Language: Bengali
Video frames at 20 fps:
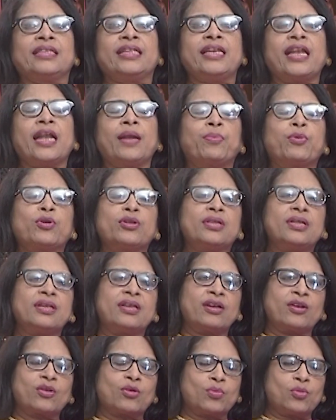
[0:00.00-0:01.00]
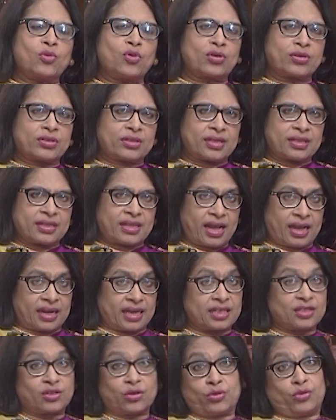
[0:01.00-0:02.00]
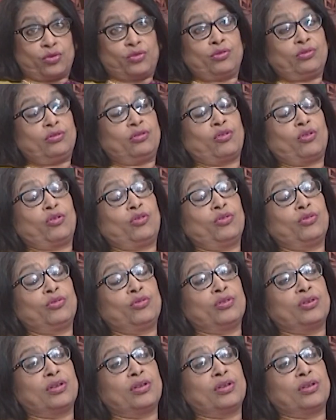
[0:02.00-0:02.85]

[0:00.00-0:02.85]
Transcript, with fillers: দিনের পর দিন এরকম ঘটতে থাকে যখন তখন